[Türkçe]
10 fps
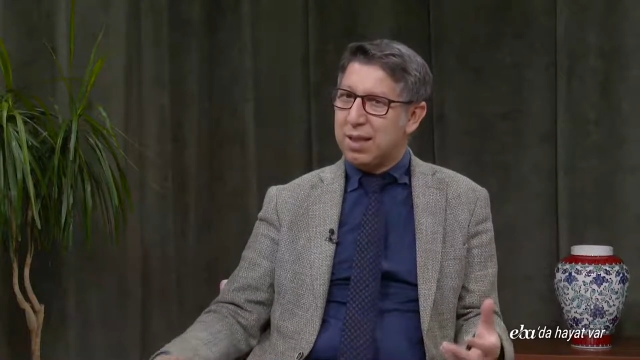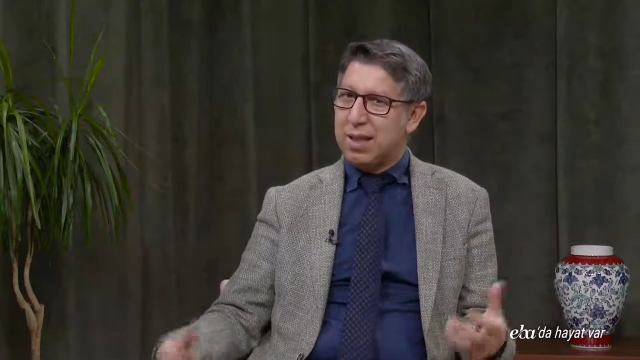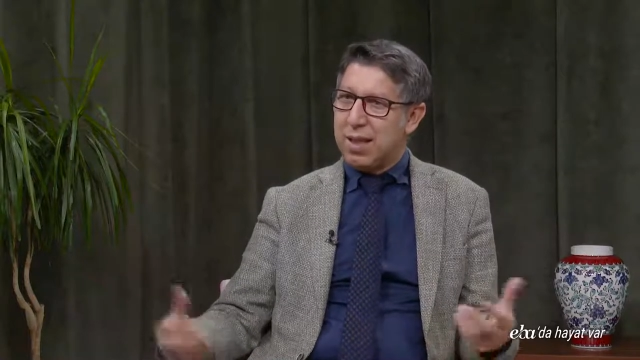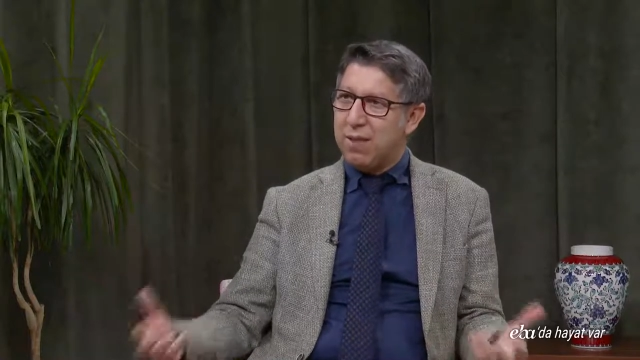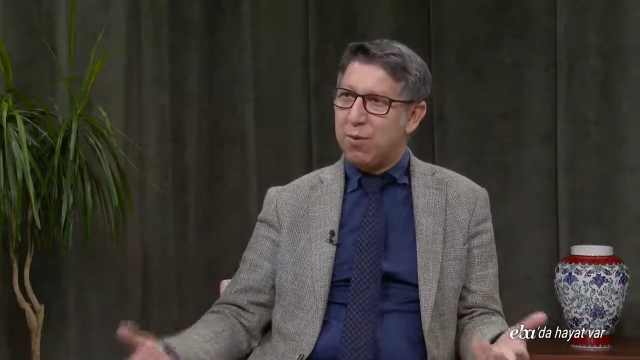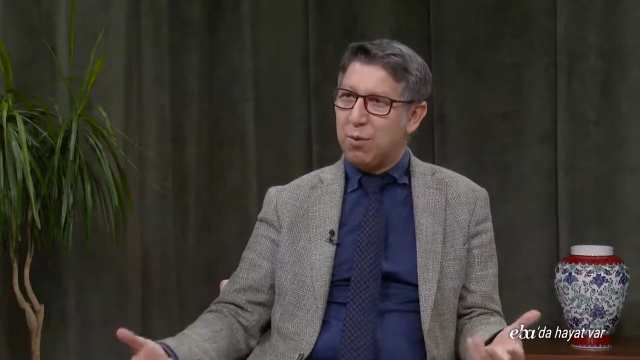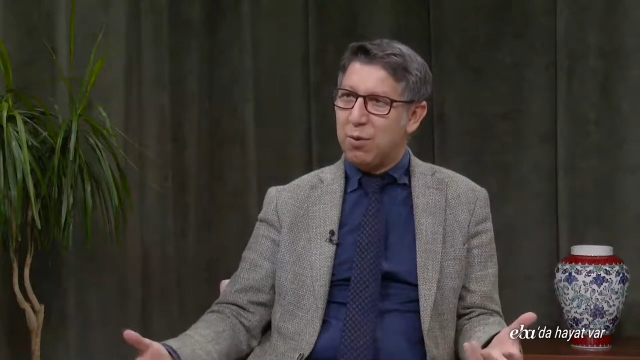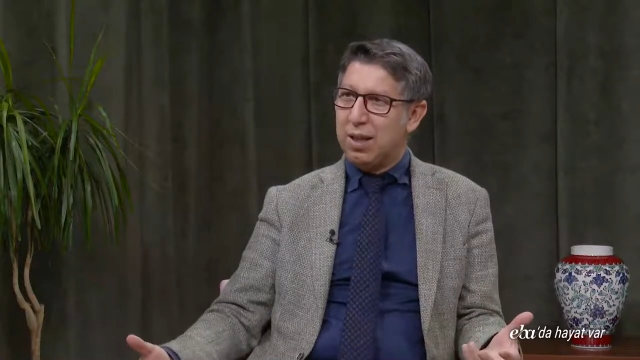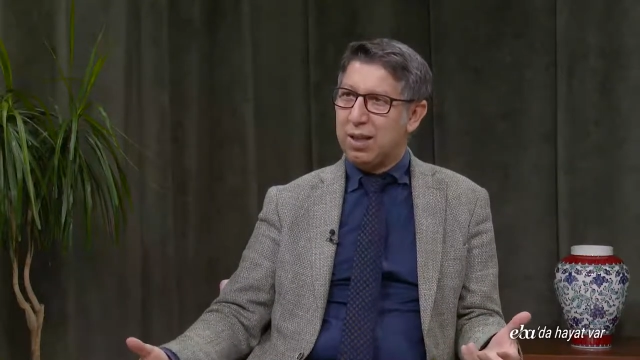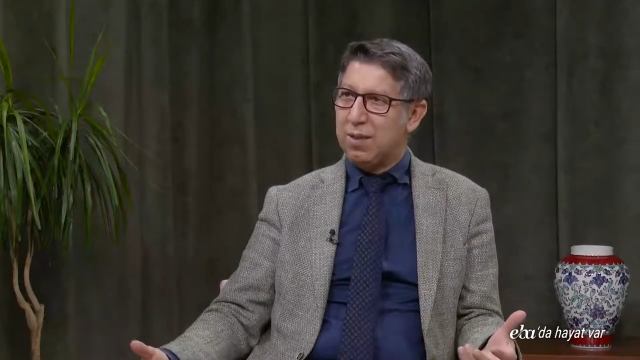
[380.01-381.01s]
da keyifle
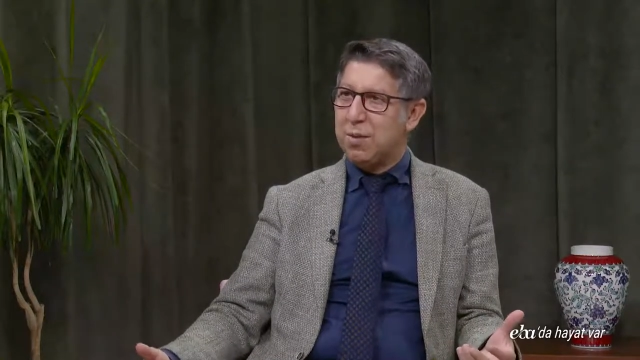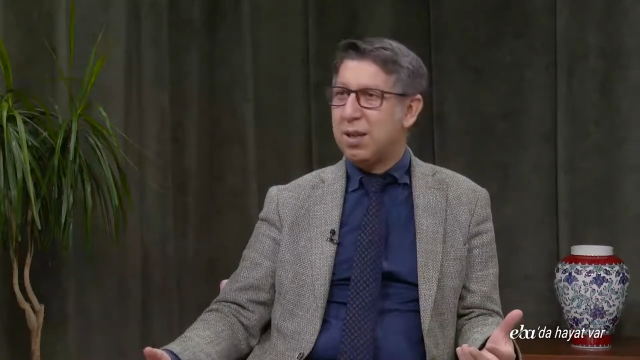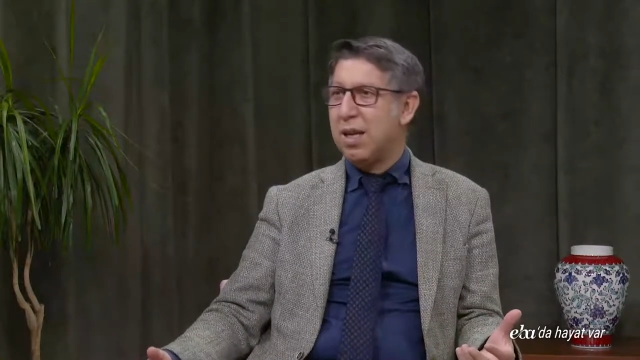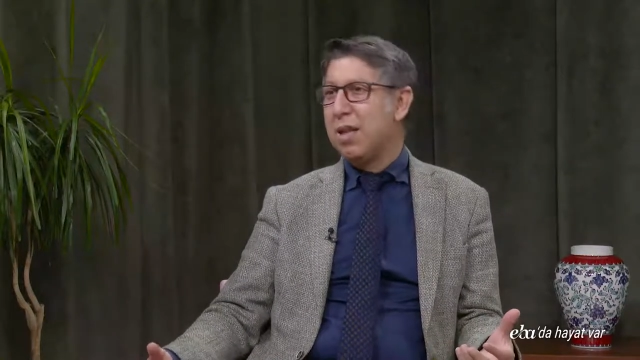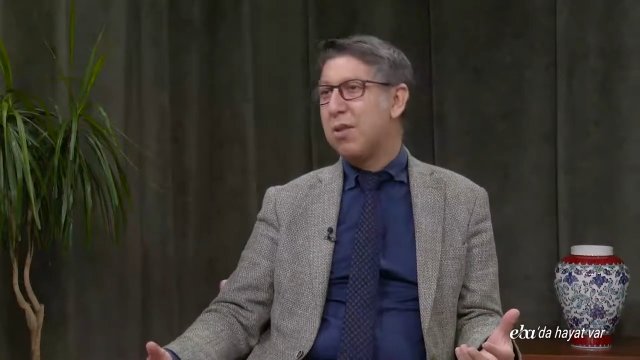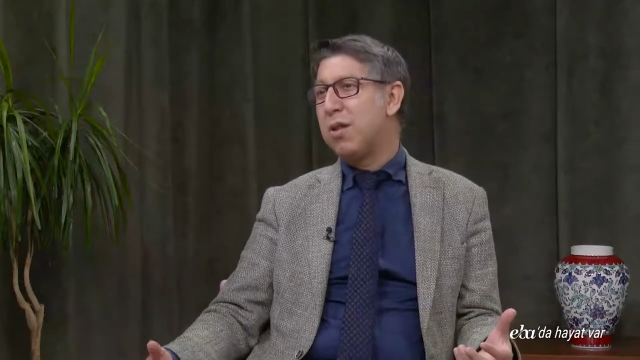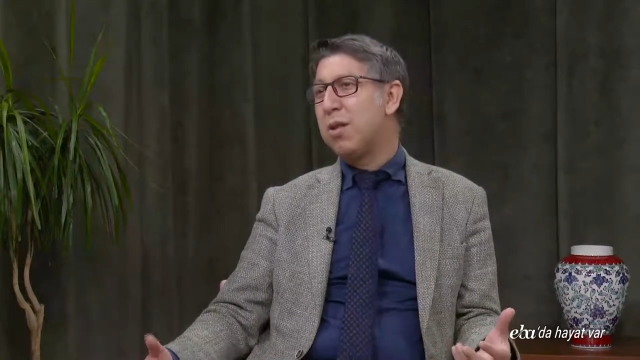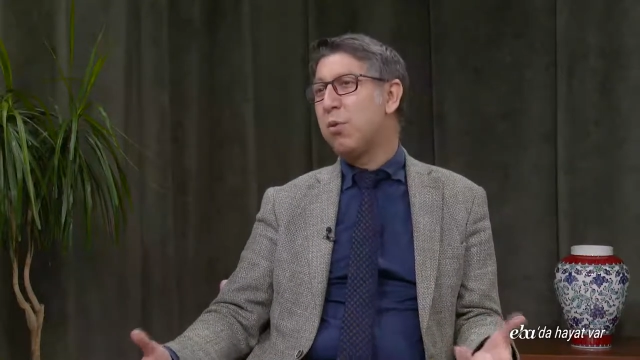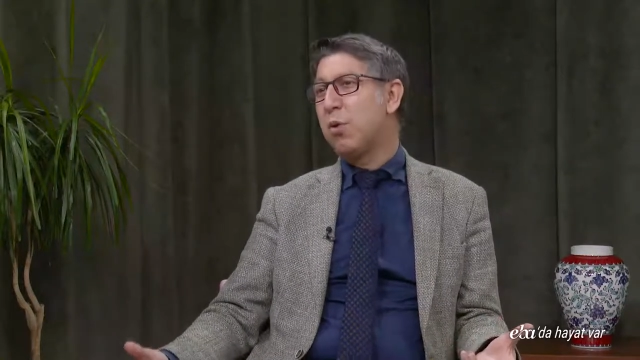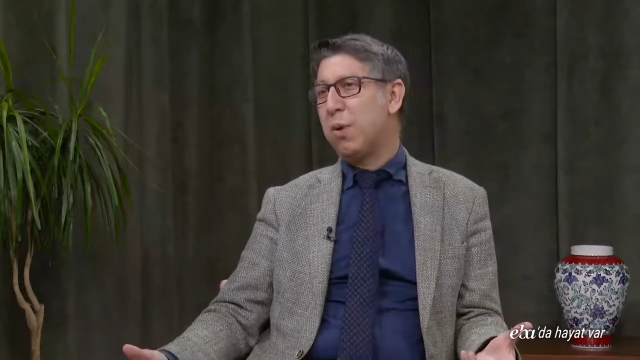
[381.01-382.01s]
kullandığımız
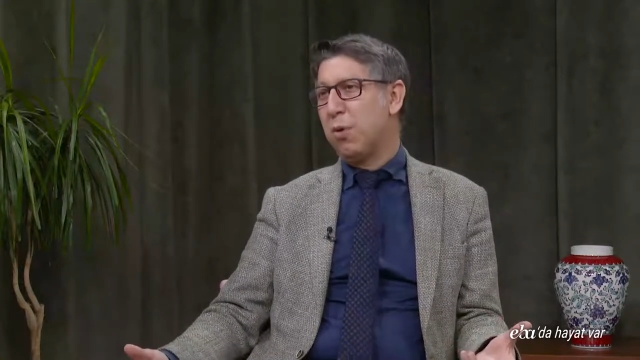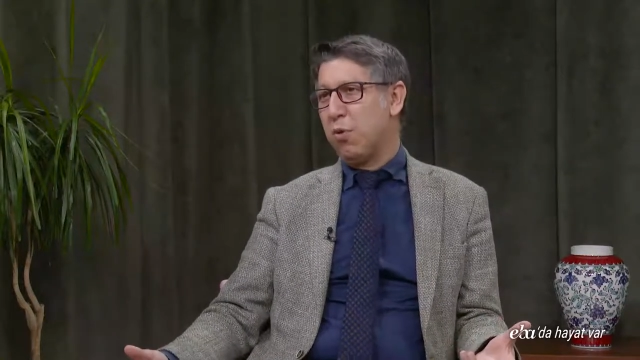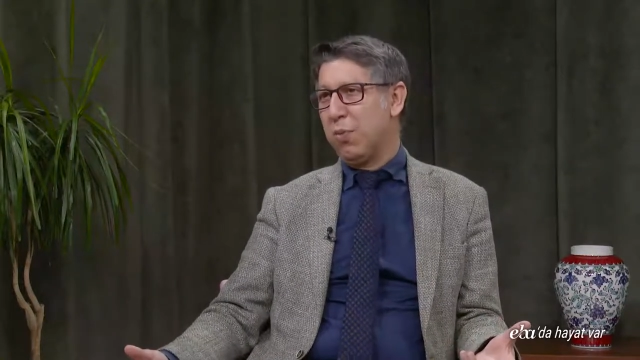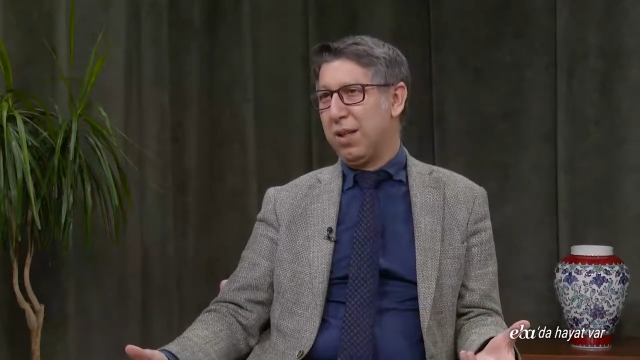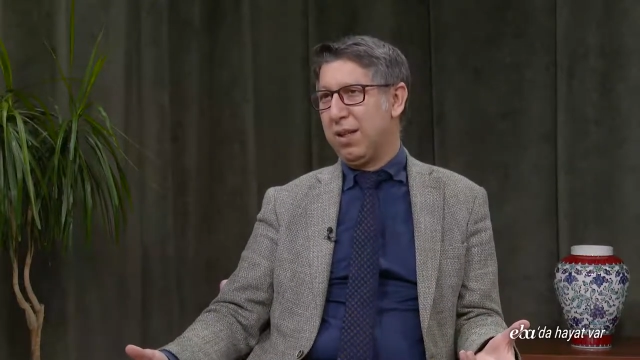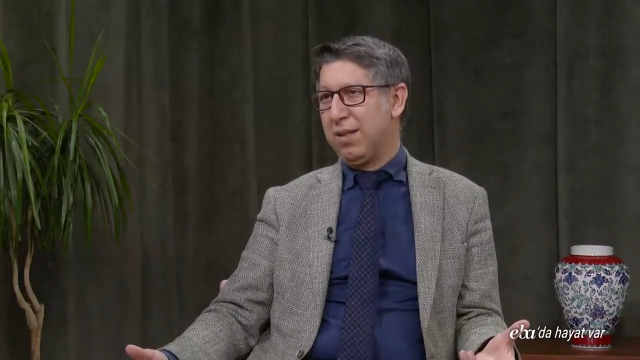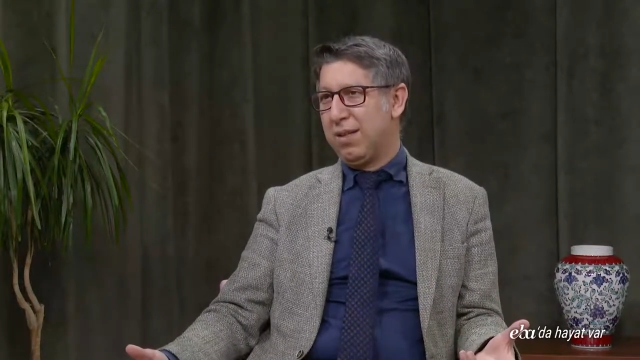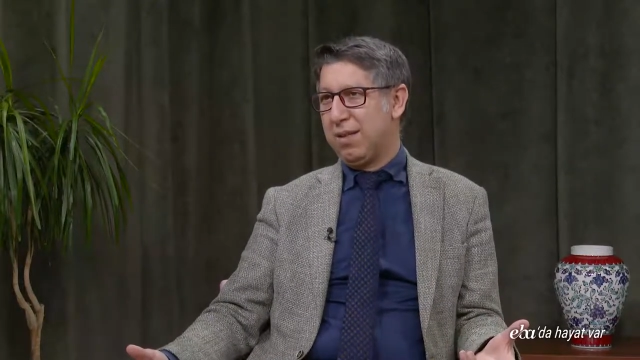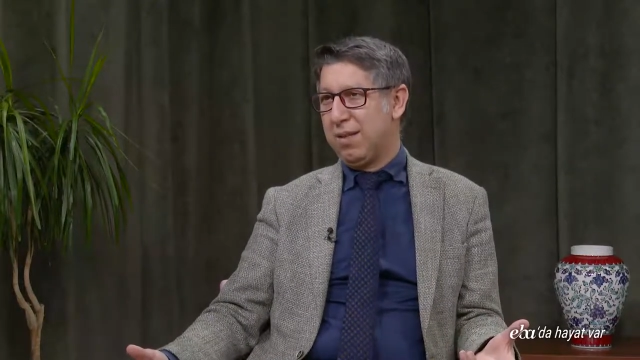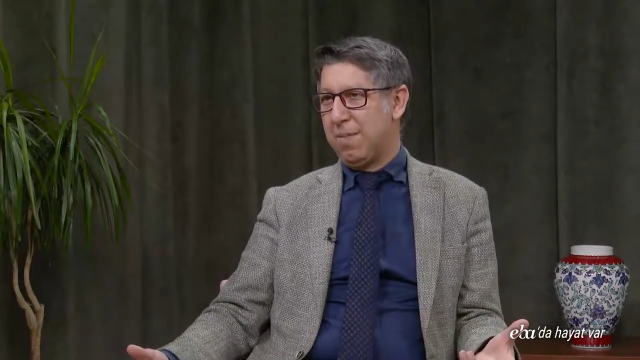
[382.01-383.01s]
çizgi roman okumalarıdır.